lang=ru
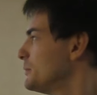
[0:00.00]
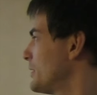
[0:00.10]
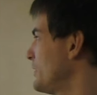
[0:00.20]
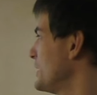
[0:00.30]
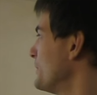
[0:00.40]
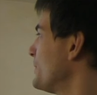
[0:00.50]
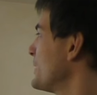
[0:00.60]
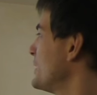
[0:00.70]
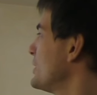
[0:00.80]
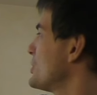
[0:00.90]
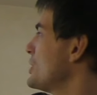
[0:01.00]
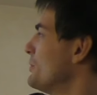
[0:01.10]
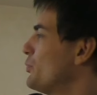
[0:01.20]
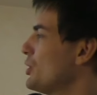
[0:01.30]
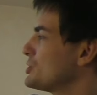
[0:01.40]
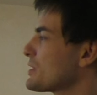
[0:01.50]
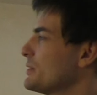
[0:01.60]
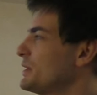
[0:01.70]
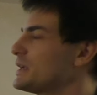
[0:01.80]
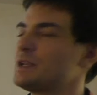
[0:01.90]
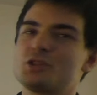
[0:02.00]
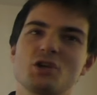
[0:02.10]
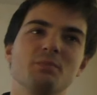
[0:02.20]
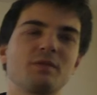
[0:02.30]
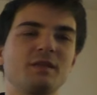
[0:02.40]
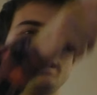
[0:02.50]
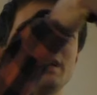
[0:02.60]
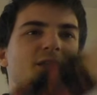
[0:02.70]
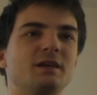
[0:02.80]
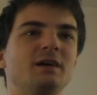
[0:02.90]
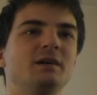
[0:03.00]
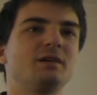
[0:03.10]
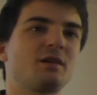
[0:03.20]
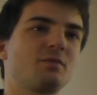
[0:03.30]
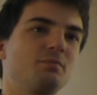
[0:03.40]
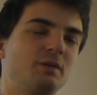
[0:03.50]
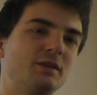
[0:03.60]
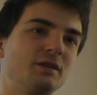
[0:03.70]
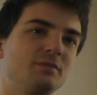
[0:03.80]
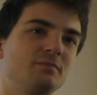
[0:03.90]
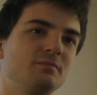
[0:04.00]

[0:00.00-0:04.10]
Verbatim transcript: Мы видим, чем больше знаменатель, чем быстрее она падает.